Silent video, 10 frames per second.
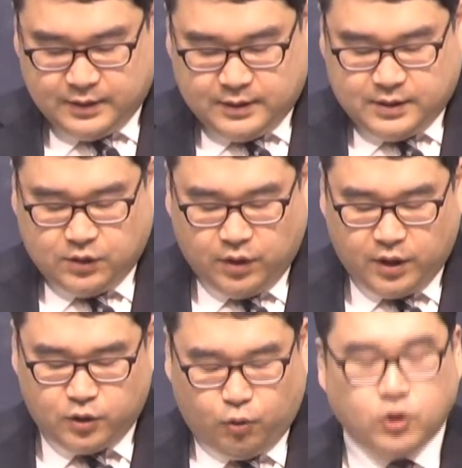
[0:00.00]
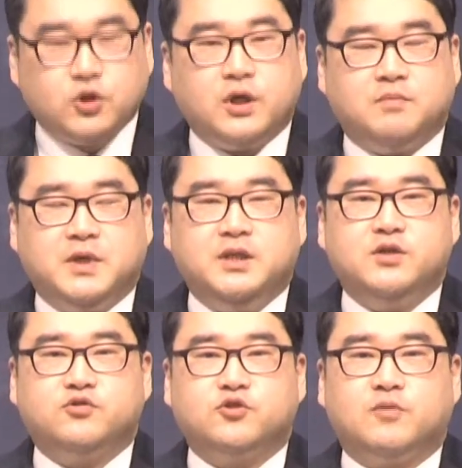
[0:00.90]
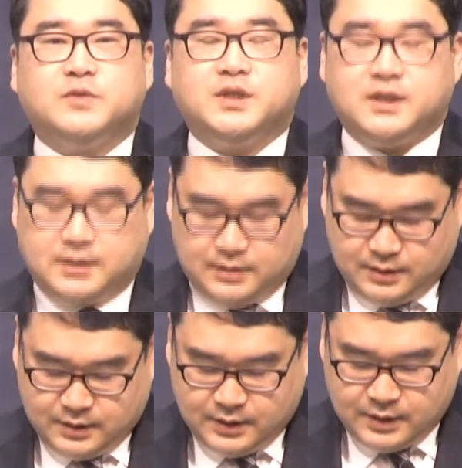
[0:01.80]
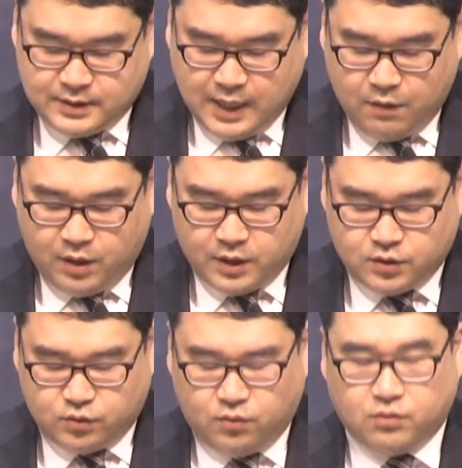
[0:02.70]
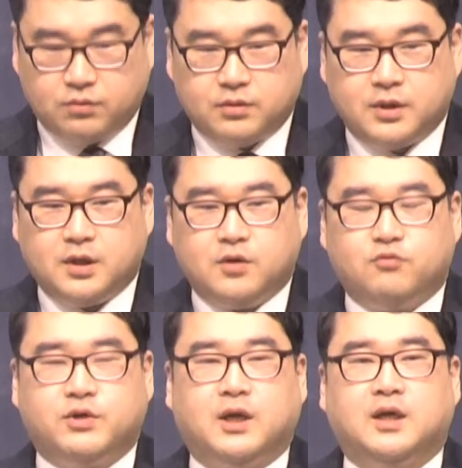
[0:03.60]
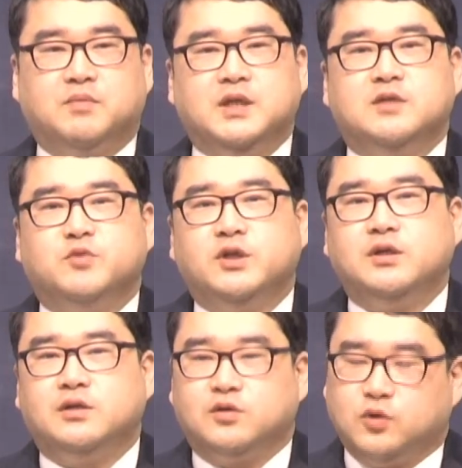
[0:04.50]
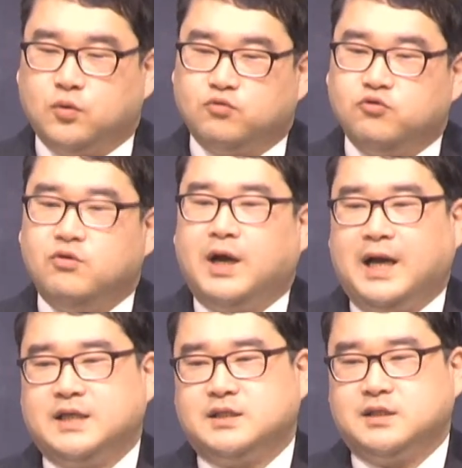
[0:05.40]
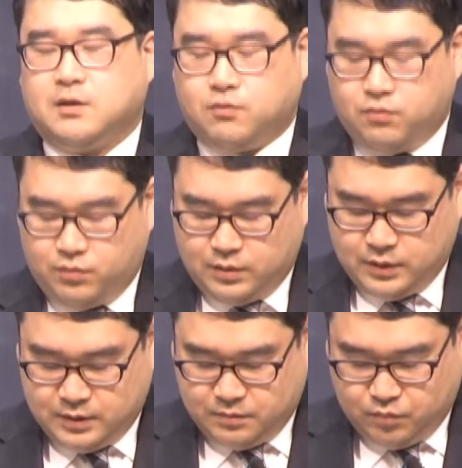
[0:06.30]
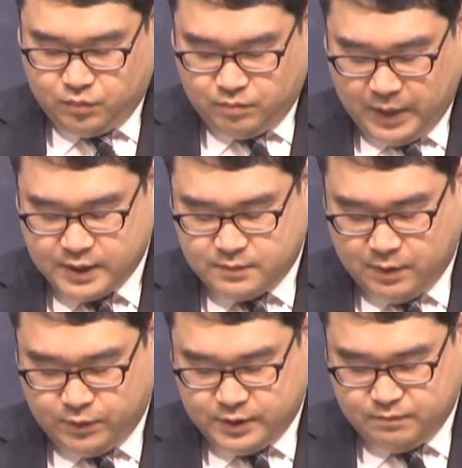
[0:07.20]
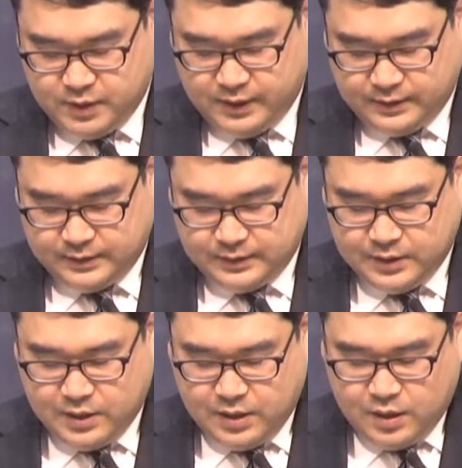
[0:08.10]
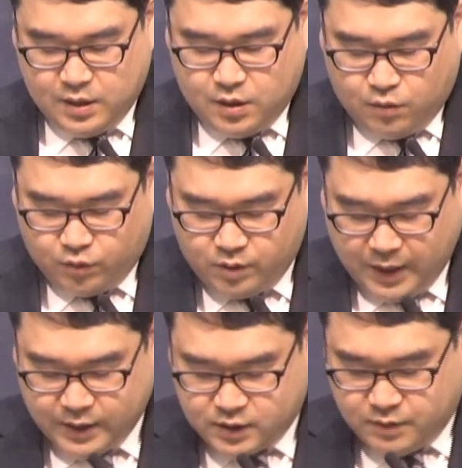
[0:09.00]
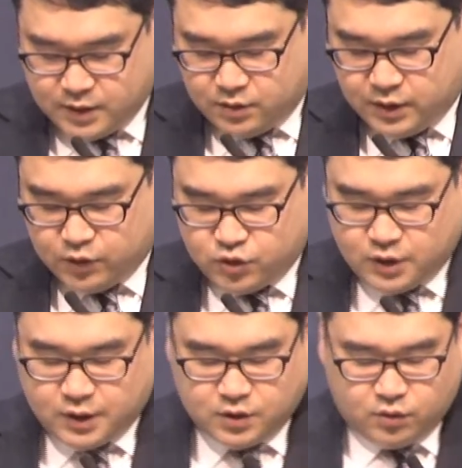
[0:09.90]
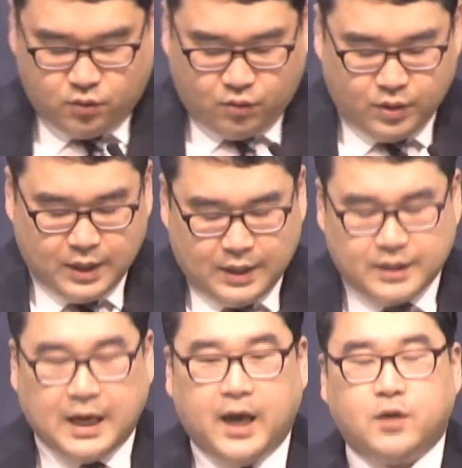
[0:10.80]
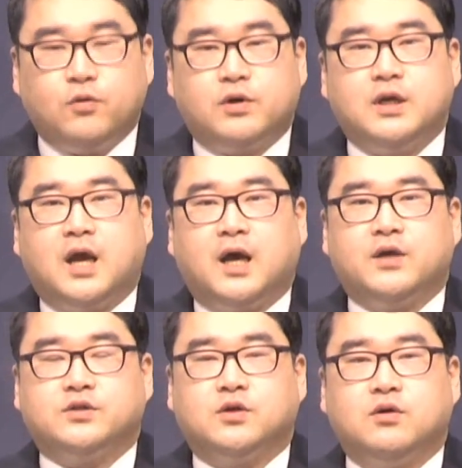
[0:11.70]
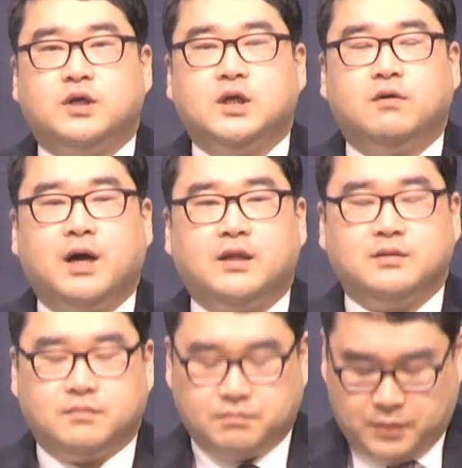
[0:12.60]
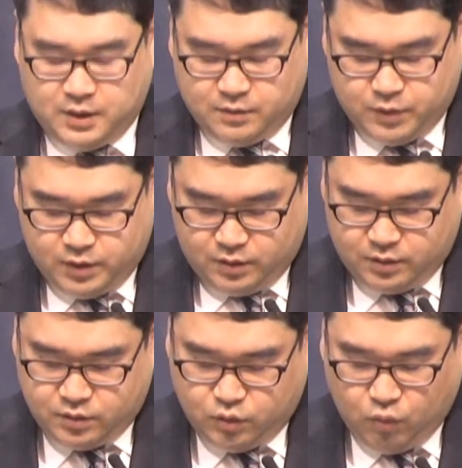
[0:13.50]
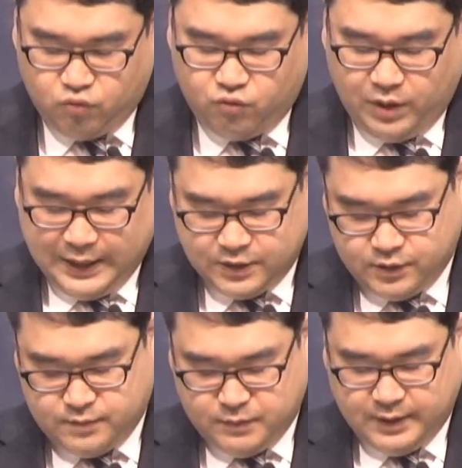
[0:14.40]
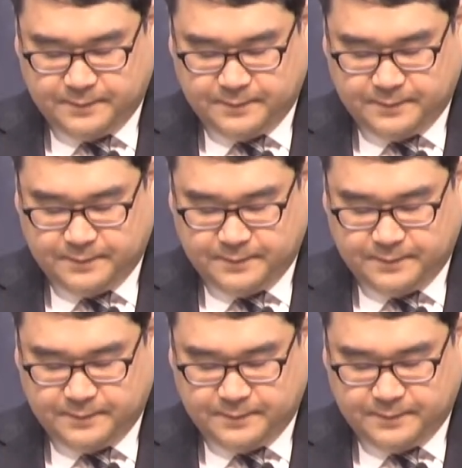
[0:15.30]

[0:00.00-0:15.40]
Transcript: 성경에는 도저히 믿을 수 없는 상황에서도 우리에게 믿음을 요구하신다고 말씀하고 있습니다. 오늘 말씀에서 예수님께서도 야이로를 향하여서 이러한 믿음을 요구하셨습니다.